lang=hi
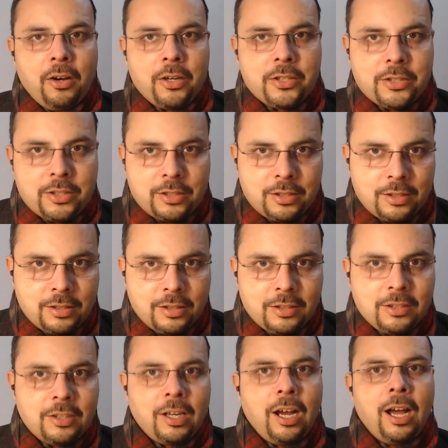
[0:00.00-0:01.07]
और
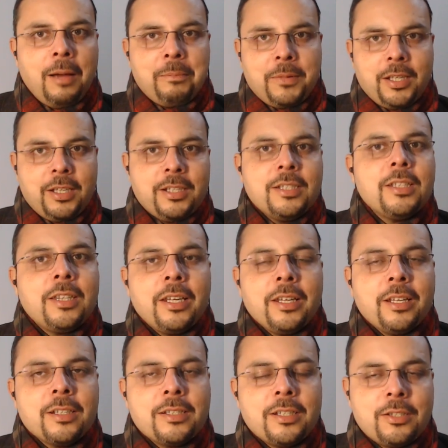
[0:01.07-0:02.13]
आपके इसी
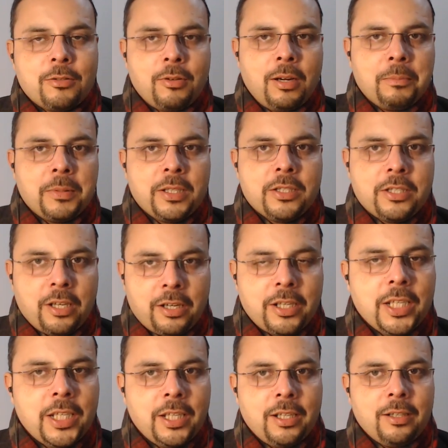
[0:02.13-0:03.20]
तरीके से जो आपकी
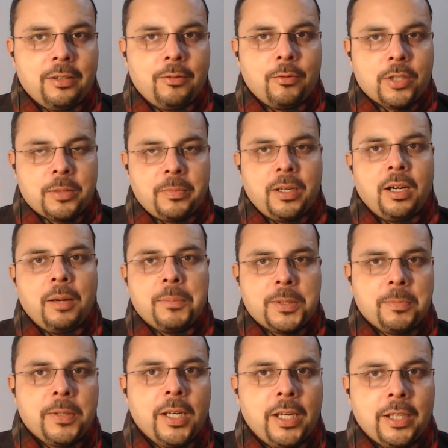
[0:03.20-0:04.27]
जर्नी है उसमें
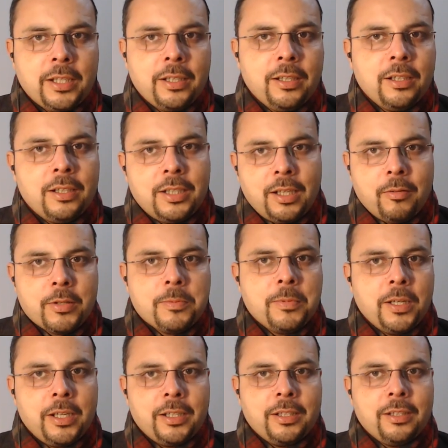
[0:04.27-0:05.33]
अप्स भी आएंगे डाउन्स
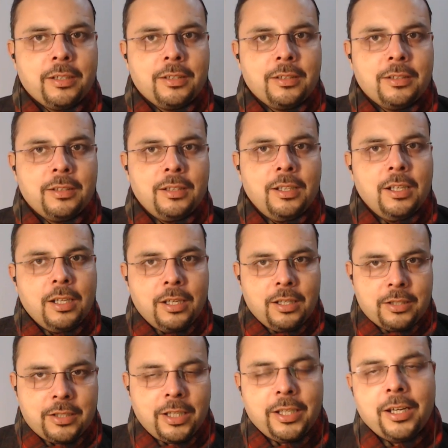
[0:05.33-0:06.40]
भी आएंगे
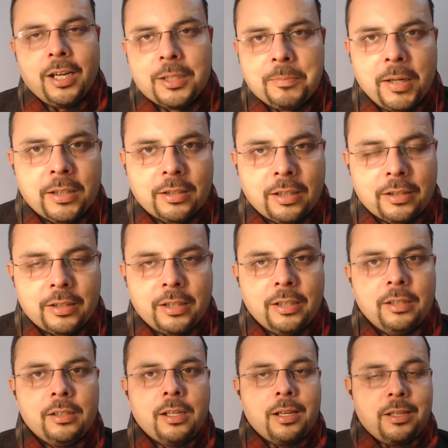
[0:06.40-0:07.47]
चलिए आज बात करते
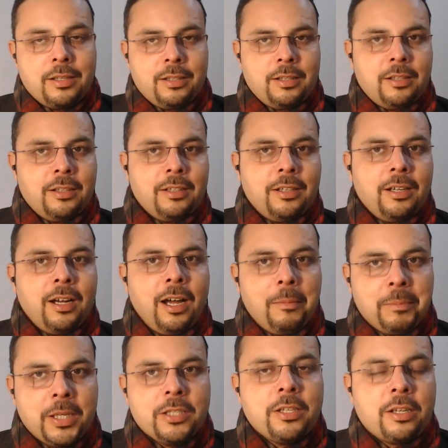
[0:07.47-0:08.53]
हैं
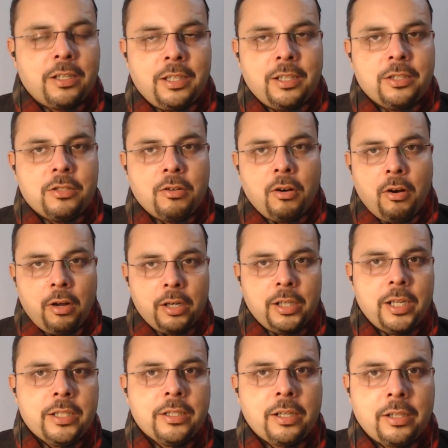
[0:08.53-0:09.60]
आपकी जर्नी जो
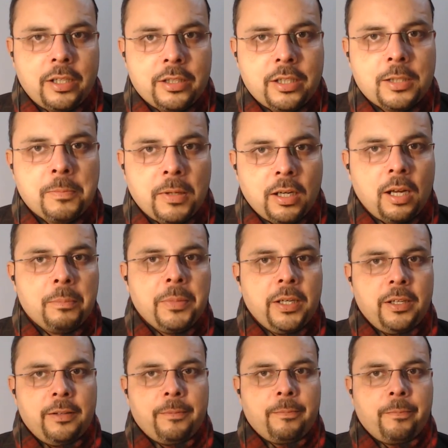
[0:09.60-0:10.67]
ऑनलाइन जर्नी जिस पर आप
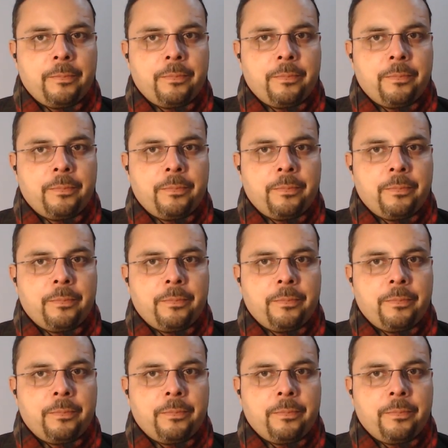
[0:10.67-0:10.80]
हैं